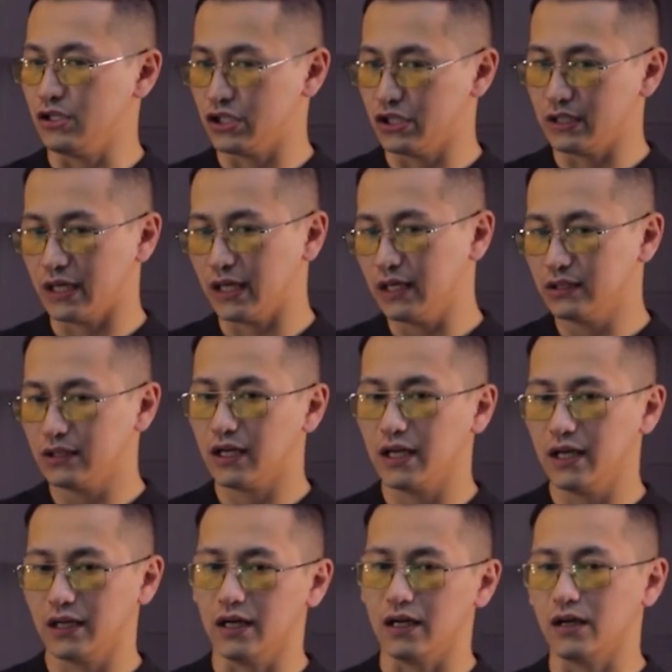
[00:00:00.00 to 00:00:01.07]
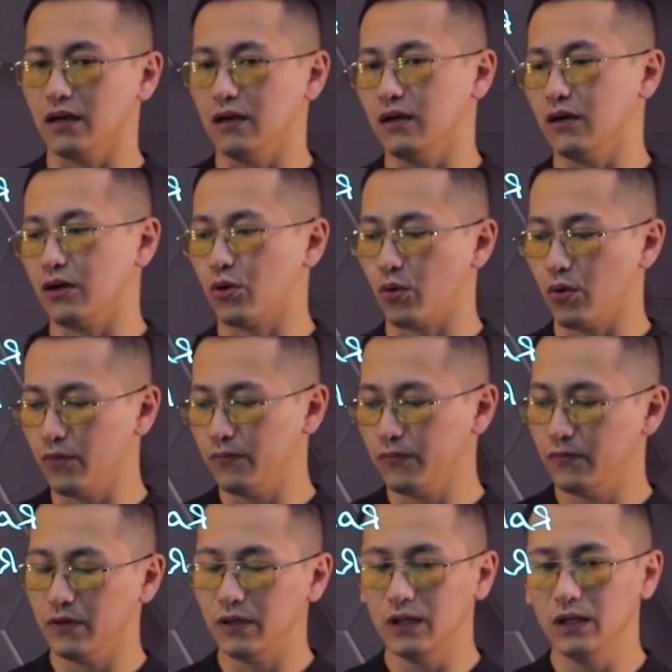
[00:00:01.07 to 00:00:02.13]
жидкая, такая как э, кровь,
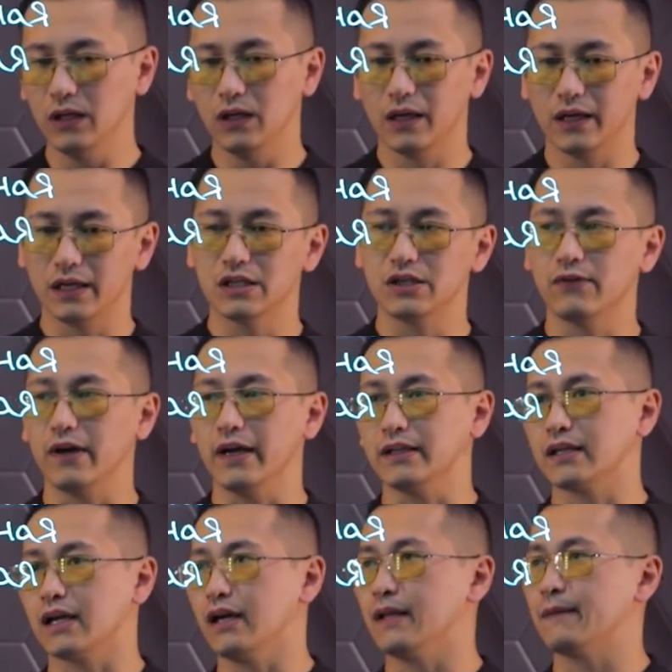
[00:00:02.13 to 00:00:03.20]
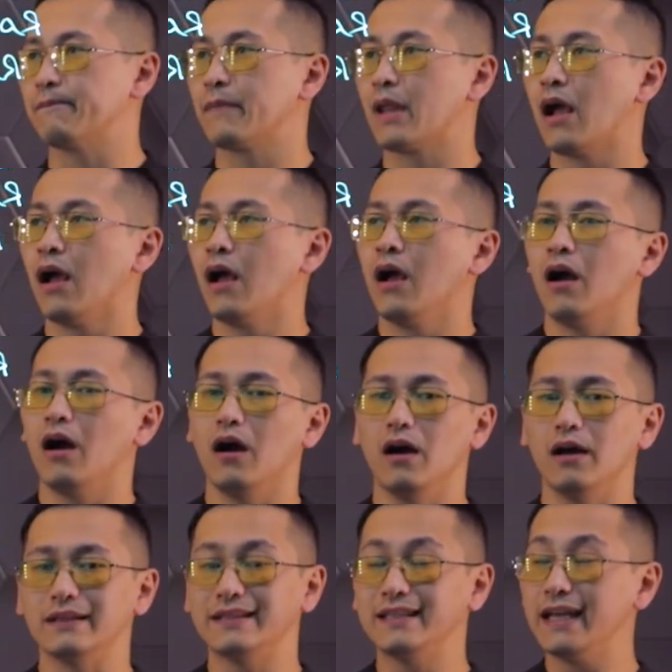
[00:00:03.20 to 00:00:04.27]
и хрящевая ткань.
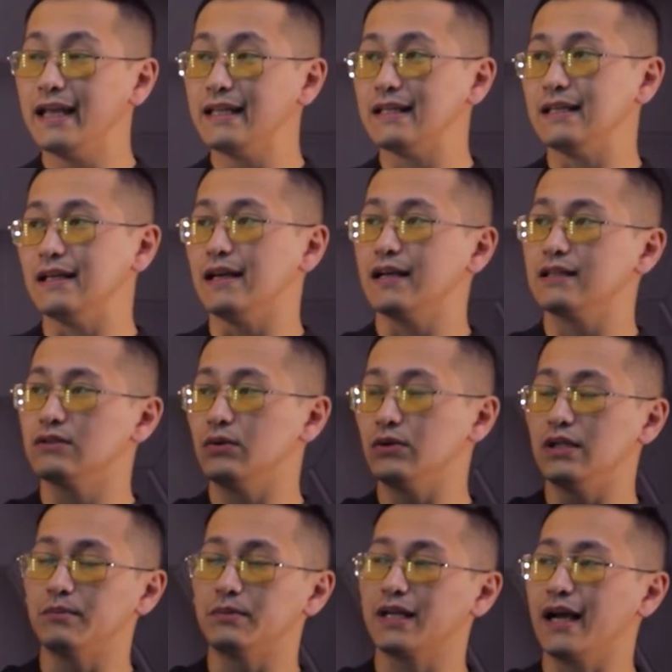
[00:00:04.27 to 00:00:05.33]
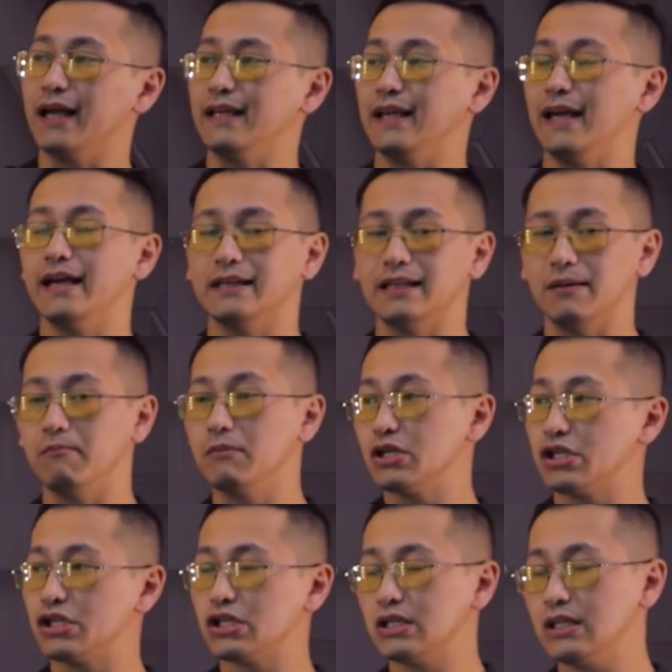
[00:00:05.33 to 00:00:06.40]
А, третий основной тип тканей – это
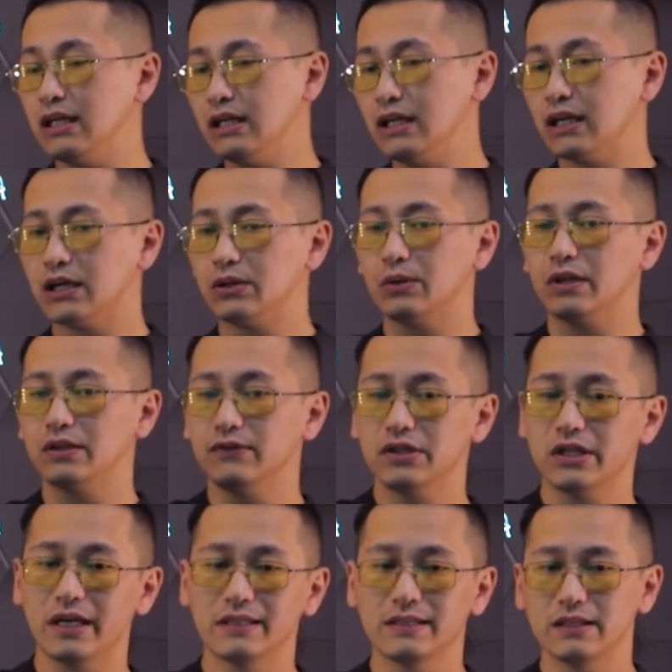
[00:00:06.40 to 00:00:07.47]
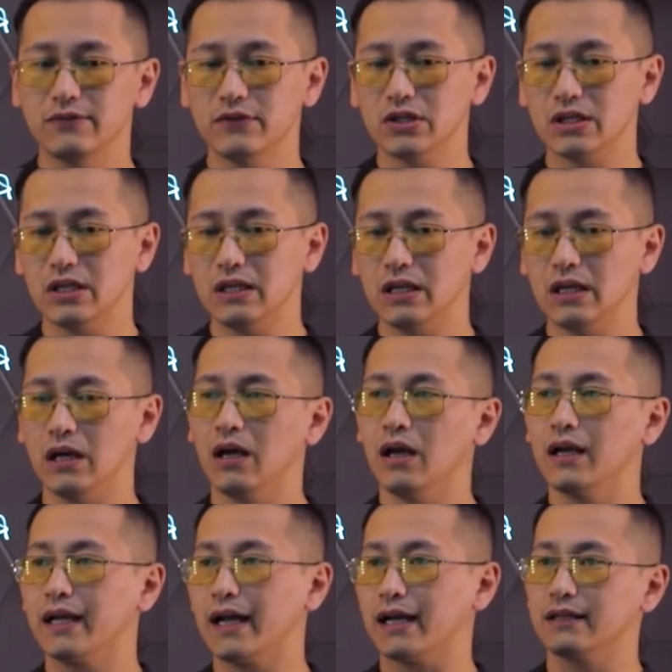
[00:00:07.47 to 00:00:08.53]
мышечный, который отвечает за движение
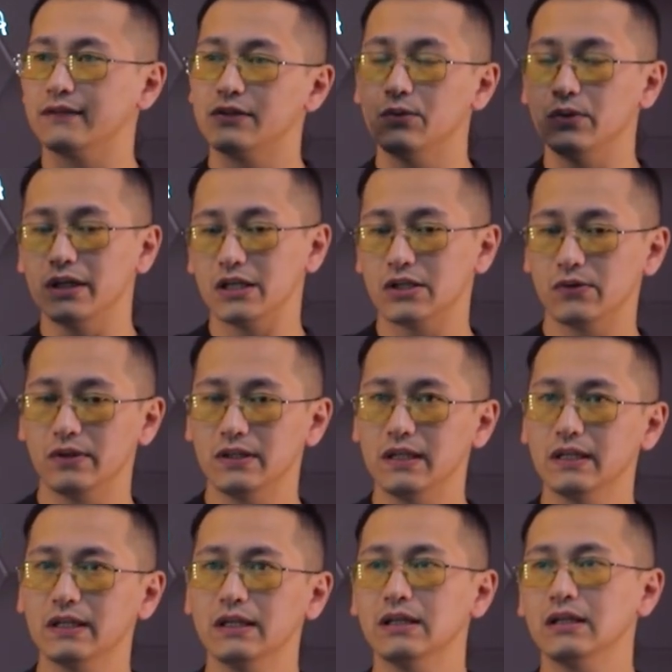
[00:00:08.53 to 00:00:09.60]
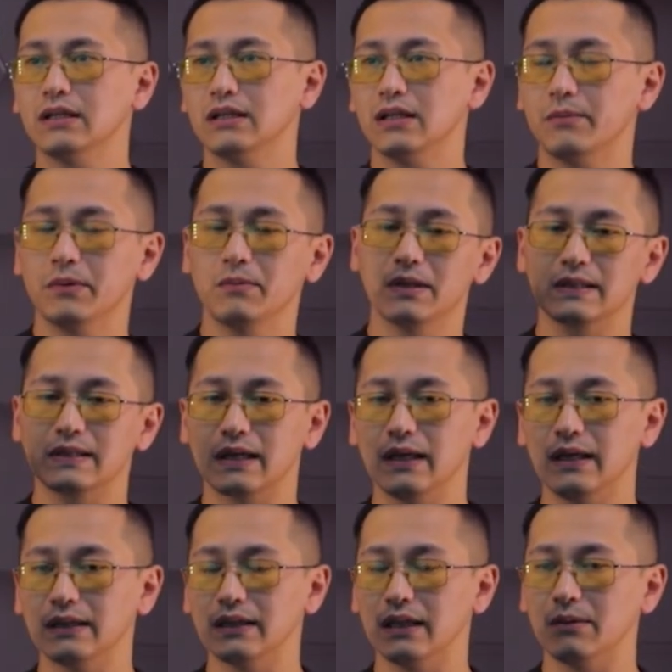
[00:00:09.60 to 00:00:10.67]
как всего нашего тела, например,
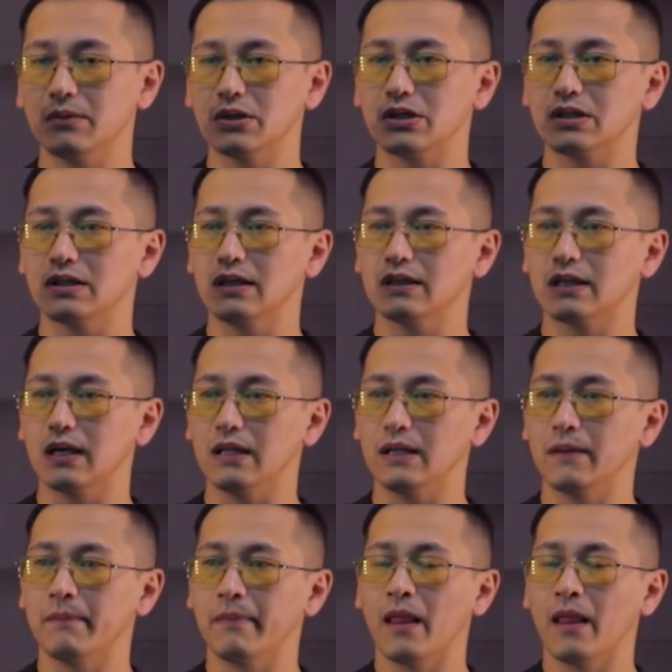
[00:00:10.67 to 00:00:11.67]
скелетная мышечная ткань,